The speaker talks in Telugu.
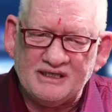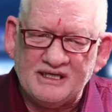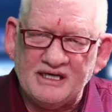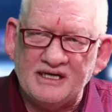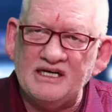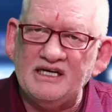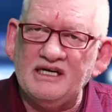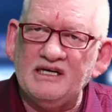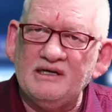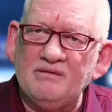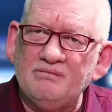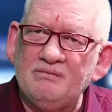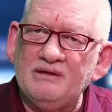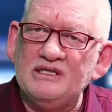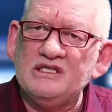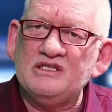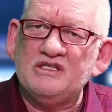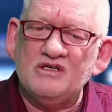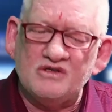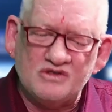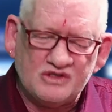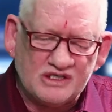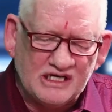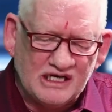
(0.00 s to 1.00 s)
పెట్టండి పది
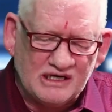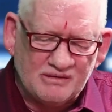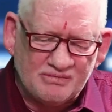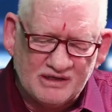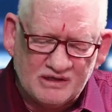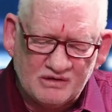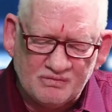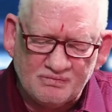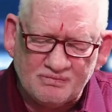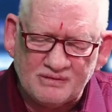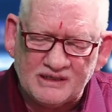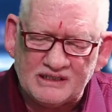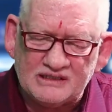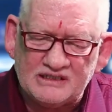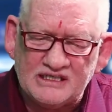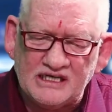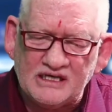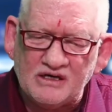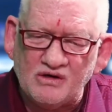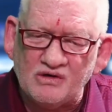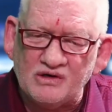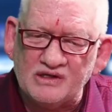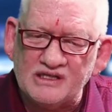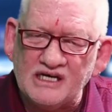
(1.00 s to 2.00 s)
సంవత్సరాల పాటు
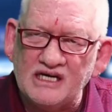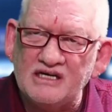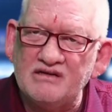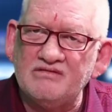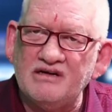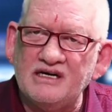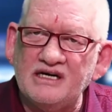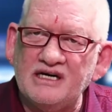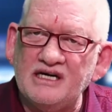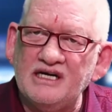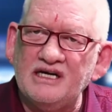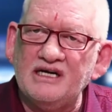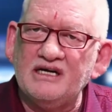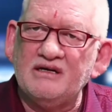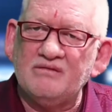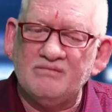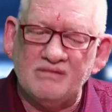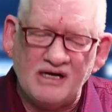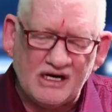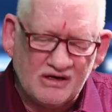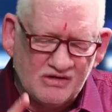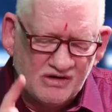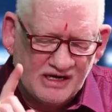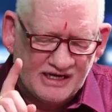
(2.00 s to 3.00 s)
ప్రత్యేక హోదా ఇవ్వండి
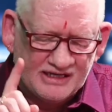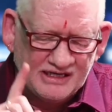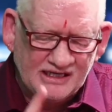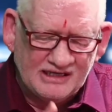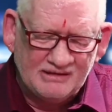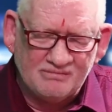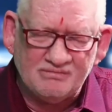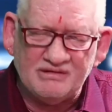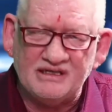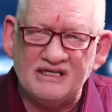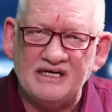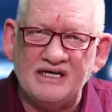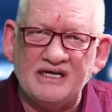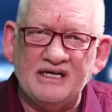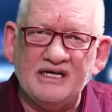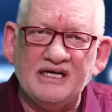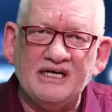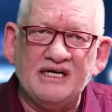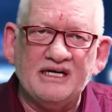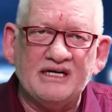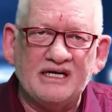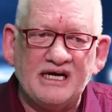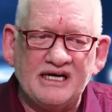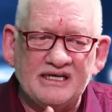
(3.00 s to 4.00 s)
మాకు ఐఐఎం
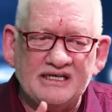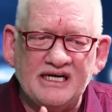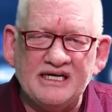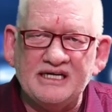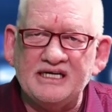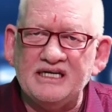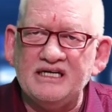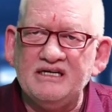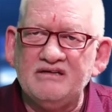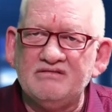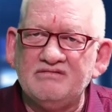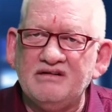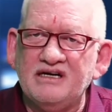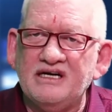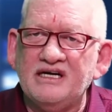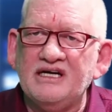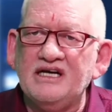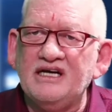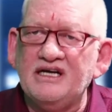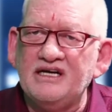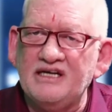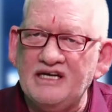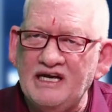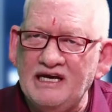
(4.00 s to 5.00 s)
ఇవ్వండి ఐఐటి
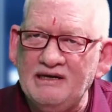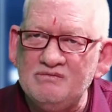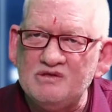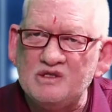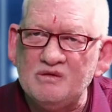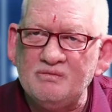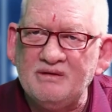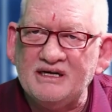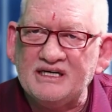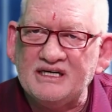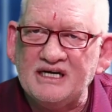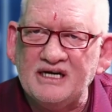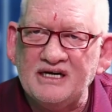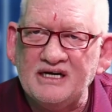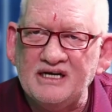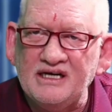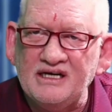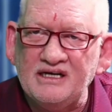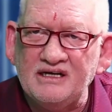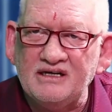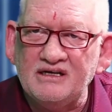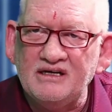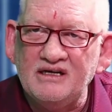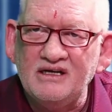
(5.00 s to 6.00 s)
ఇవ్వండి ఎయిమ్స్
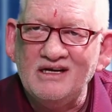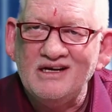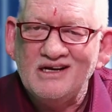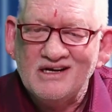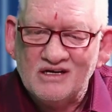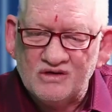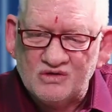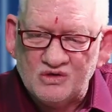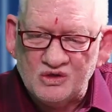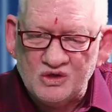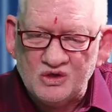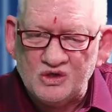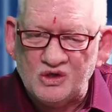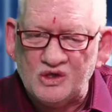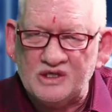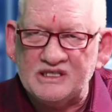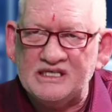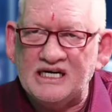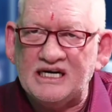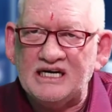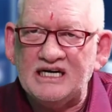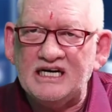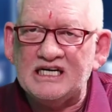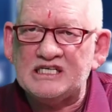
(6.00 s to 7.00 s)
పెట్టండి గుంటూరు
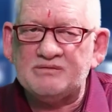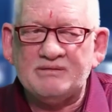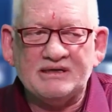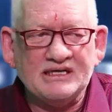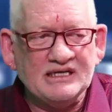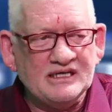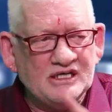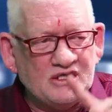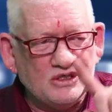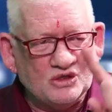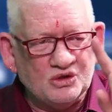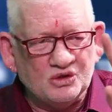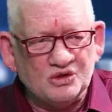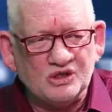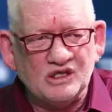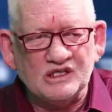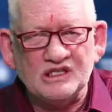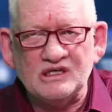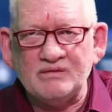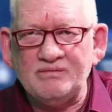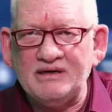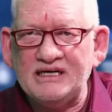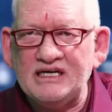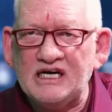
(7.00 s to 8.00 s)
జనరల్ హాస్పిటల్ని టూ
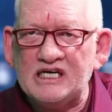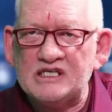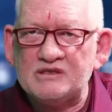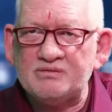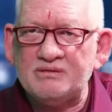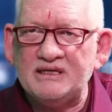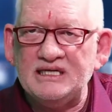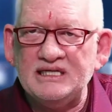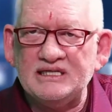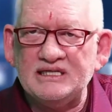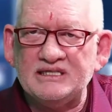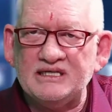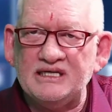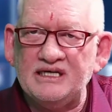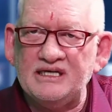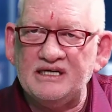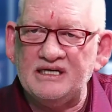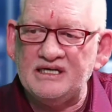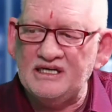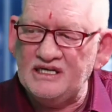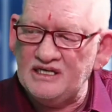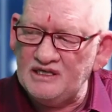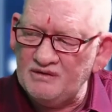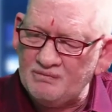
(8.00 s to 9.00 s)
థౌజండ్ బెడ్ హాస్పిటల్
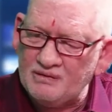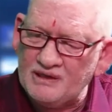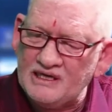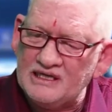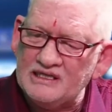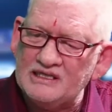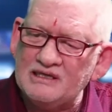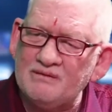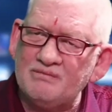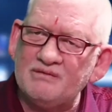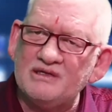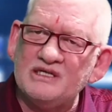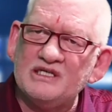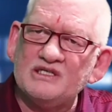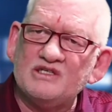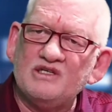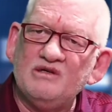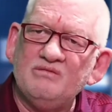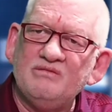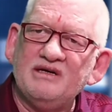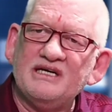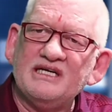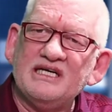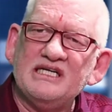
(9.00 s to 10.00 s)
చేయండి ఇప్పుడు
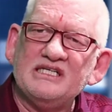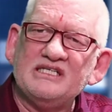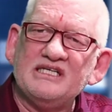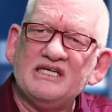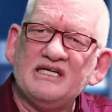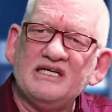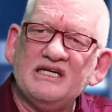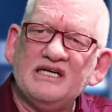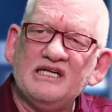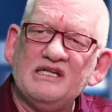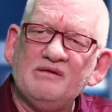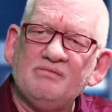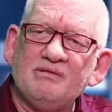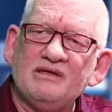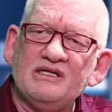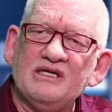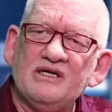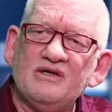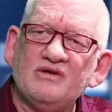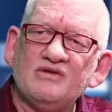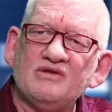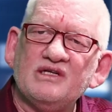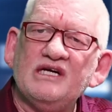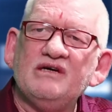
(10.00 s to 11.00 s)
ఆంధ్రప్రదేశ్లో మెడికల్ సీట్లు అనేది
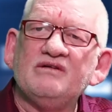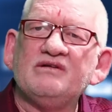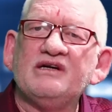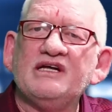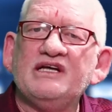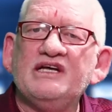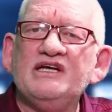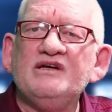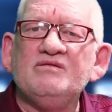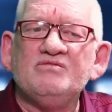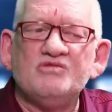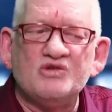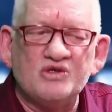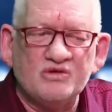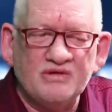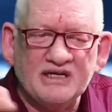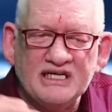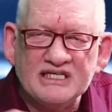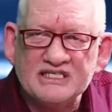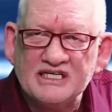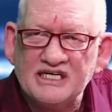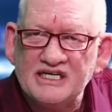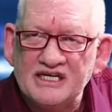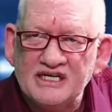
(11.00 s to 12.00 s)
పదిహేను వందలే ఉన్నాయి మూడు
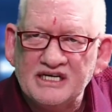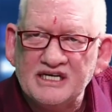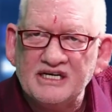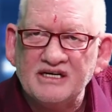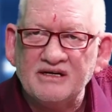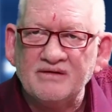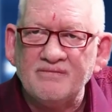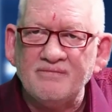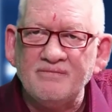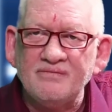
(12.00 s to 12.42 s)
వేలు చేయండి